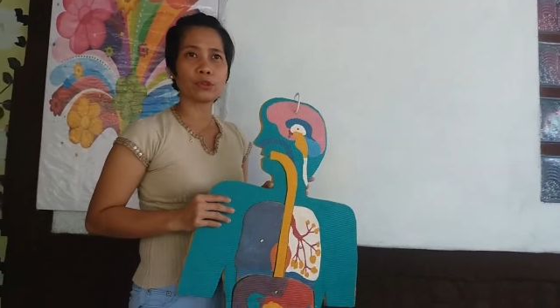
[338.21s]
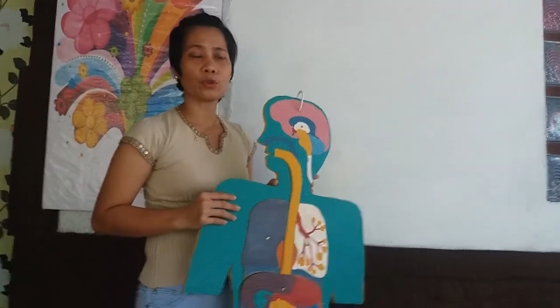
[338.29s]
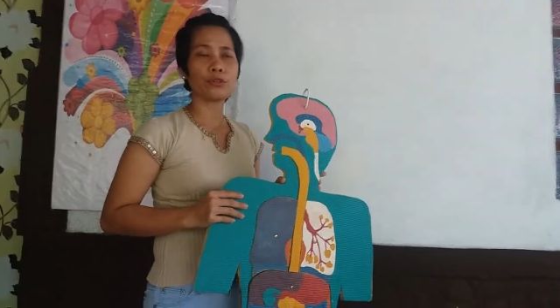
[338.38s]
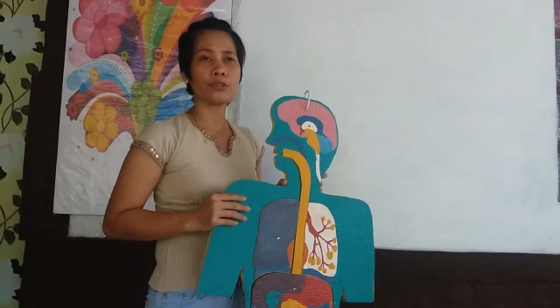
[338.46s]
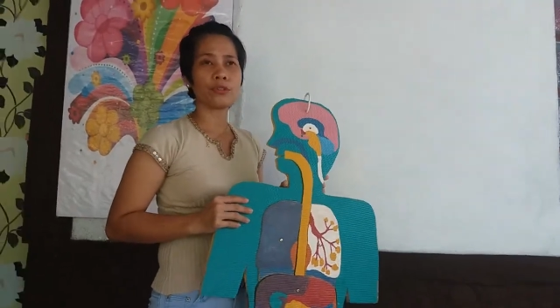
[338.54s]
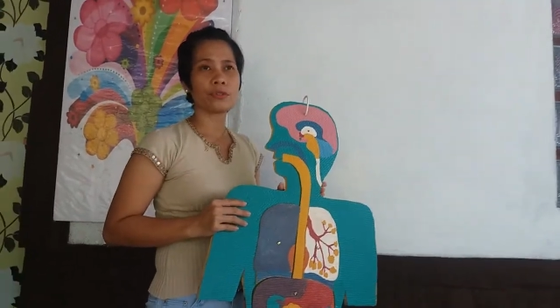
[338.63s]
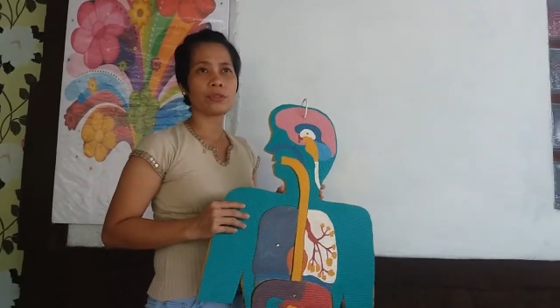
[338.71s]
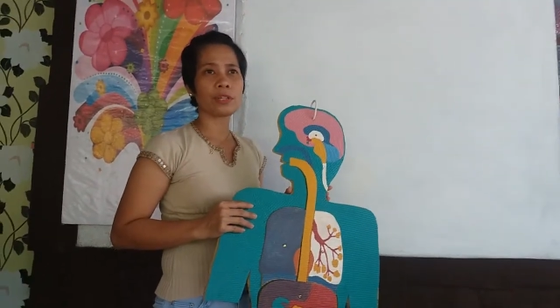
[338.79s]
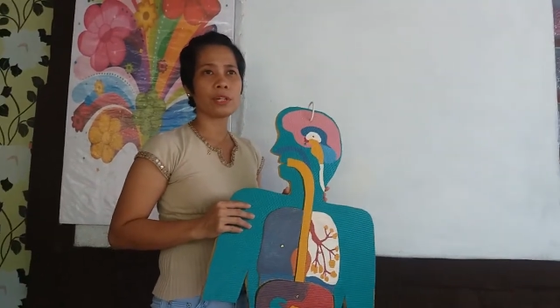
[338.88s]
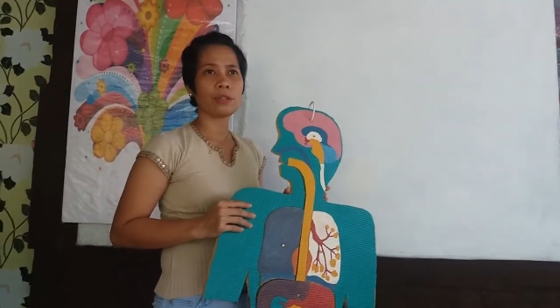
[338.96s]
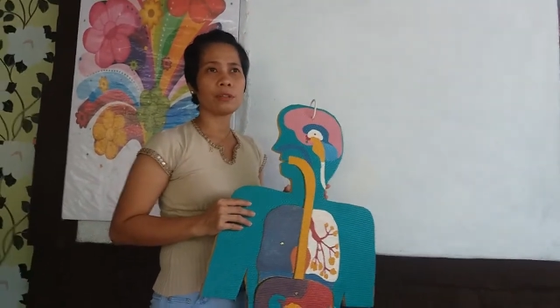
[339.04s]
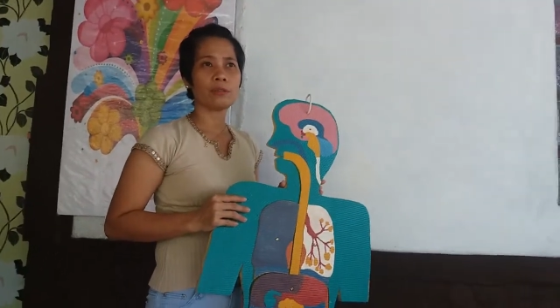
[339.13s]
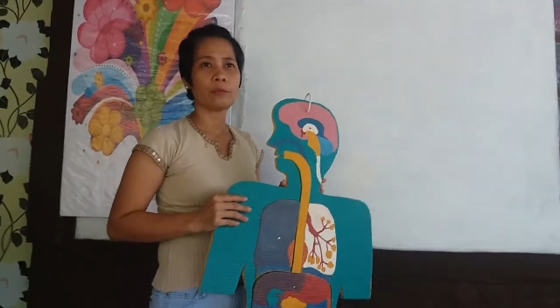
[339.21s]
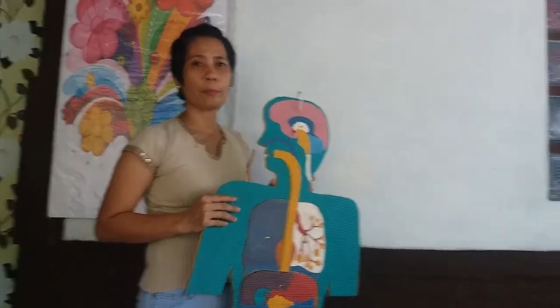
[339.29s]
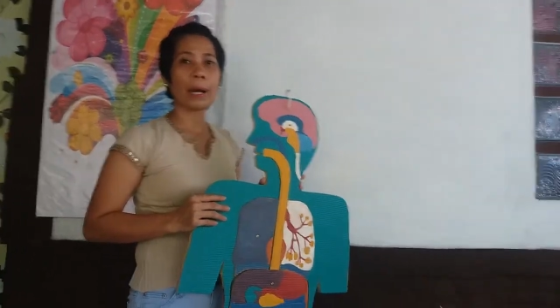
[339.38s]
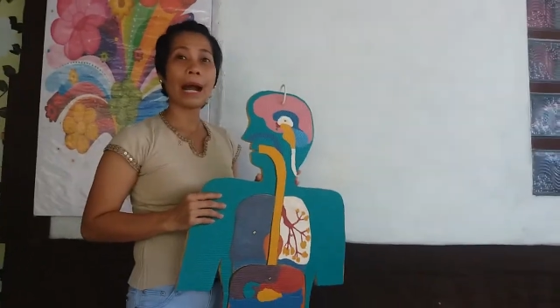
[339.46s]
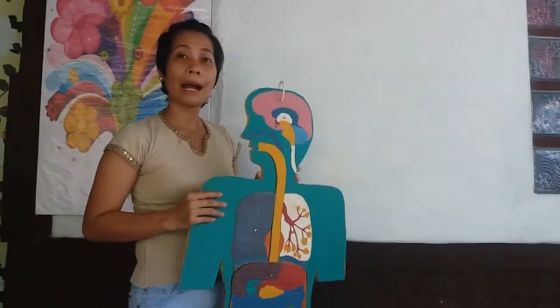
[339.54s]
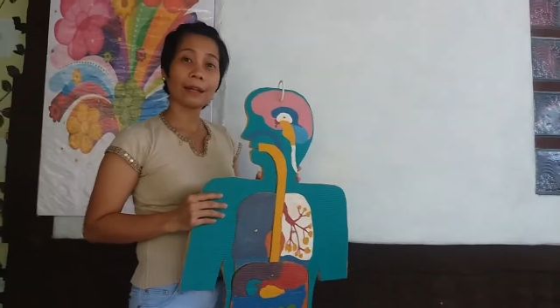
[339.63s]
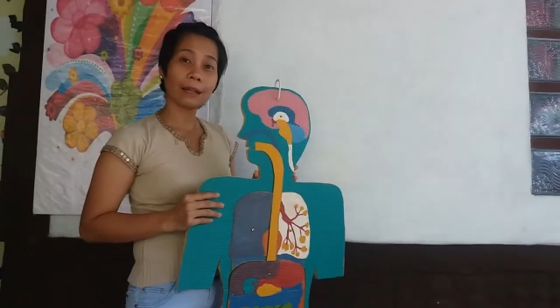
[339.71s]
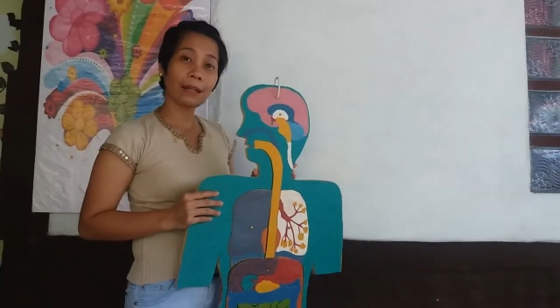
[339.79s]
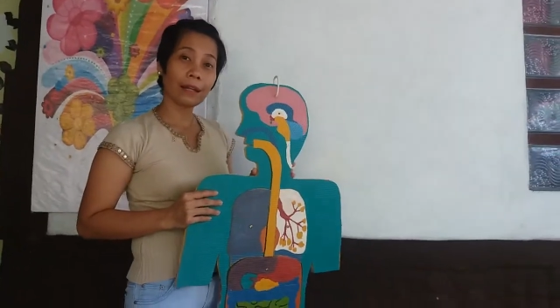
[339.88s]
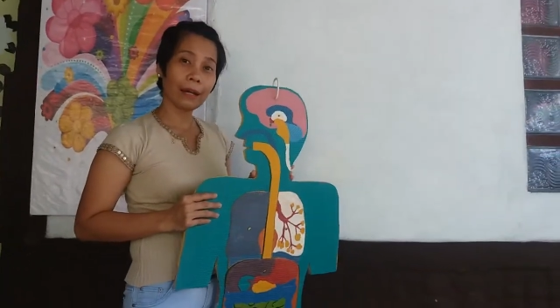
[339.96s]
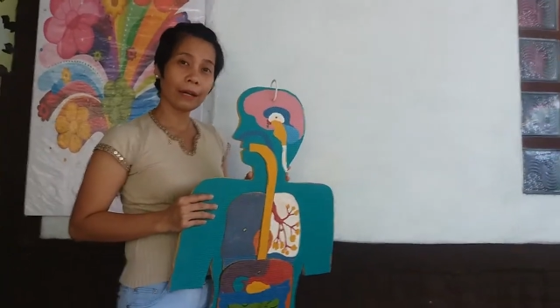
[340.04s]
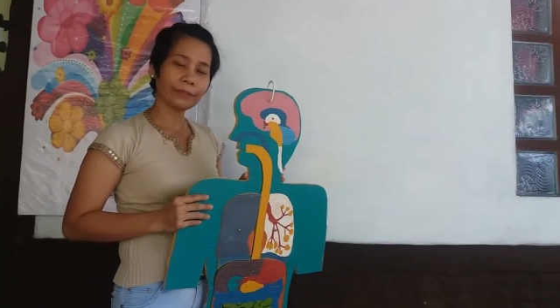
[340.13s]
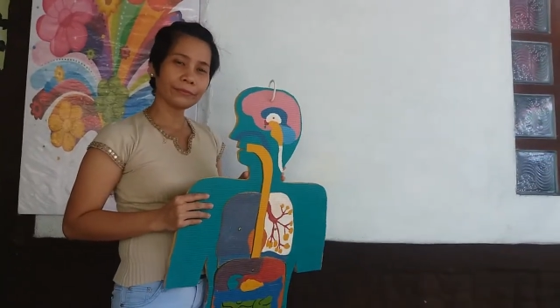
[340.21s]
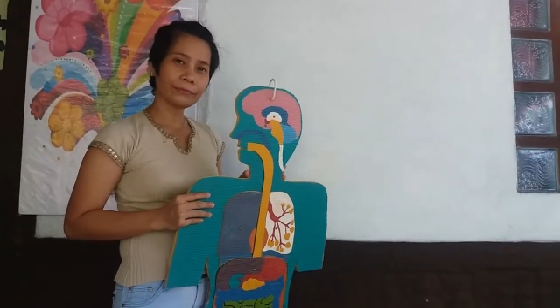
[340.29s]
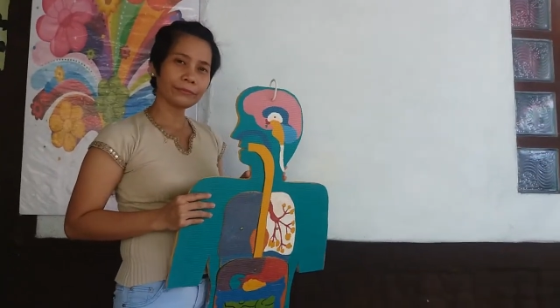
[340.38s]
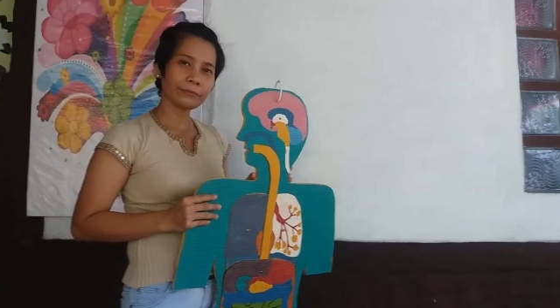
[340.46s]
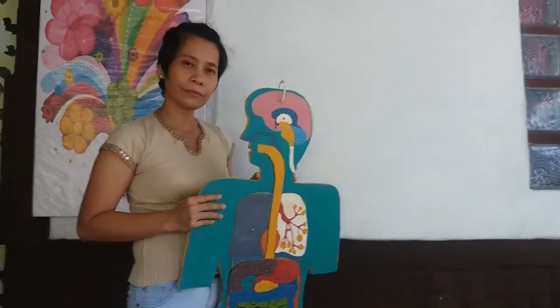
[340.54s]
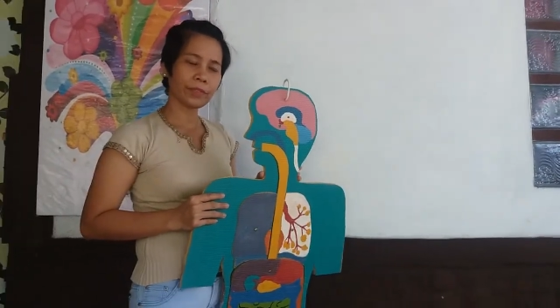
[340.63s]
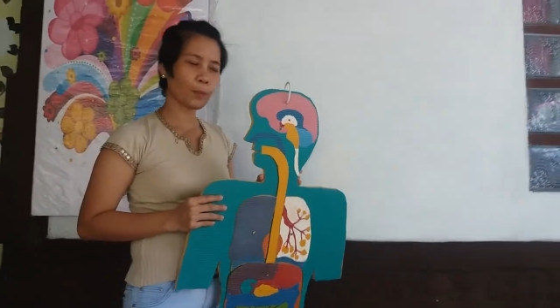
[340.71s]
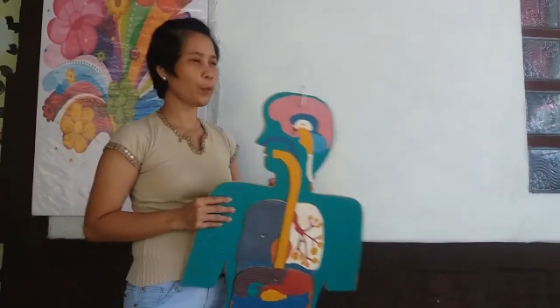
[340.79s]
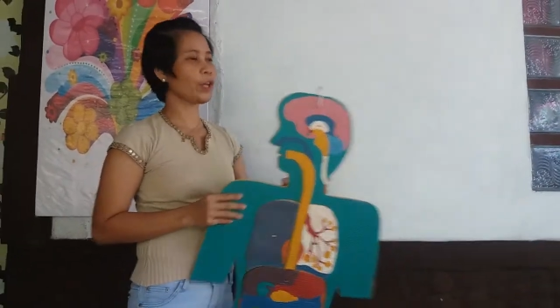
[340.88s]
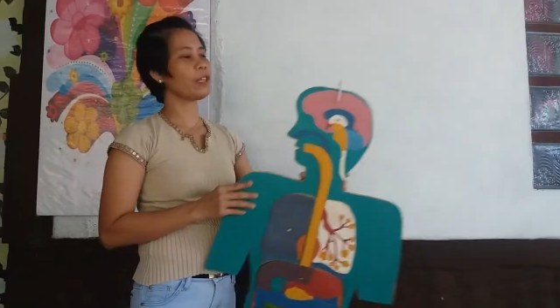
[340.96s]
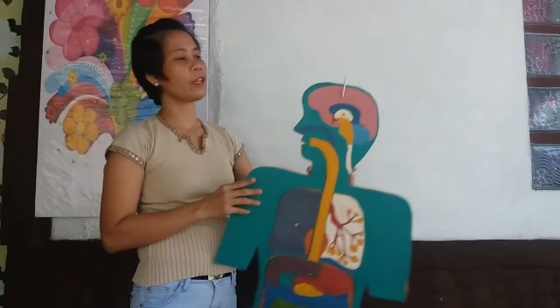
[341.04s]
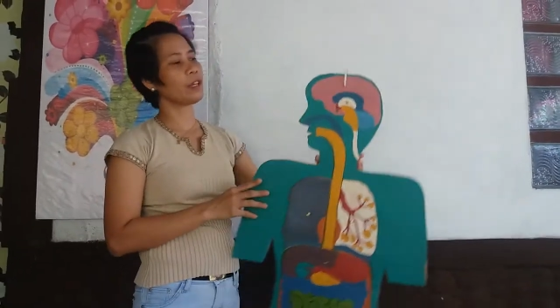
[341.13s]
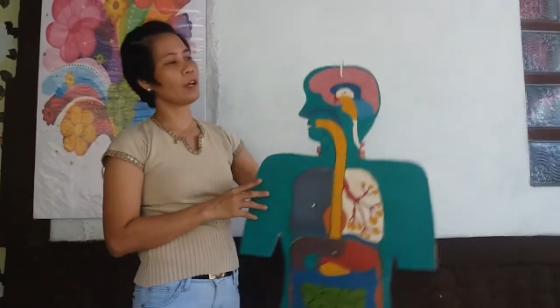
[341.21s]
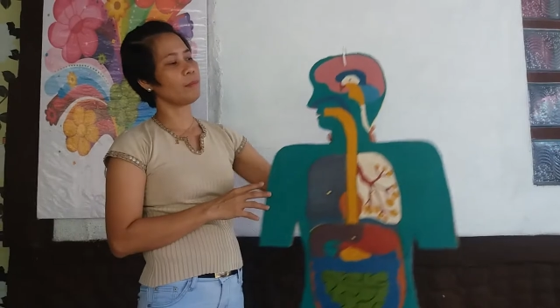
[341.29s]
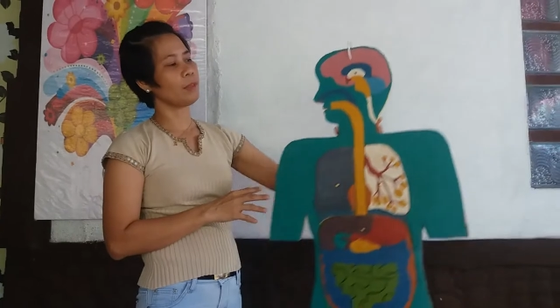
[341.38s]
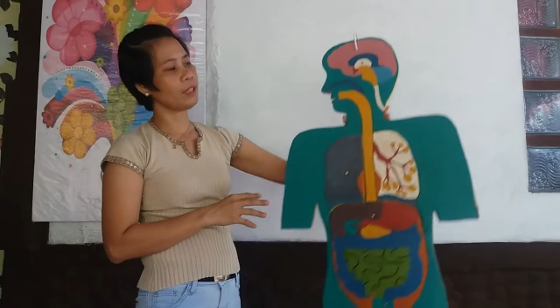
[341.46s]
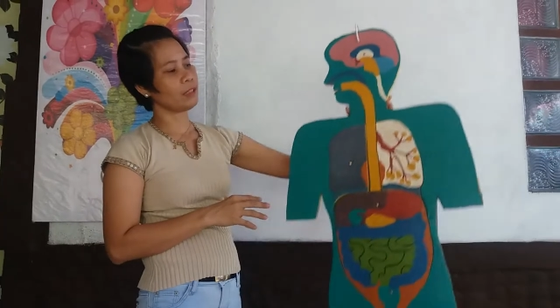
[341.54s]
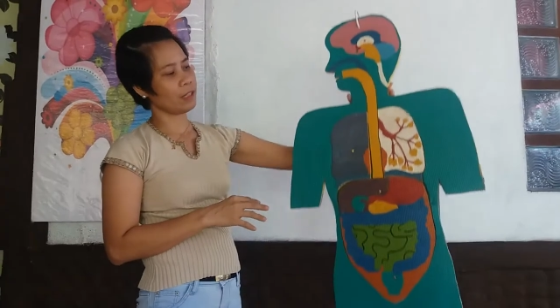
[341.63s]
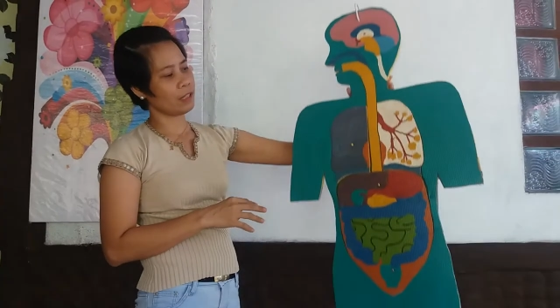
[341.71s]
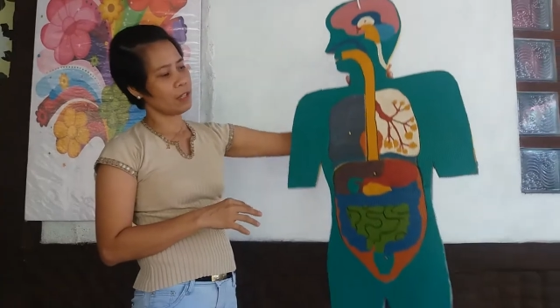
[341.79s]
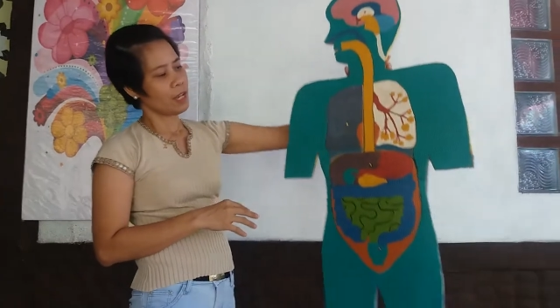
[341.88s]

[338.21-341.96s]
torso sa inyong paaralan na pwedeng gamitin,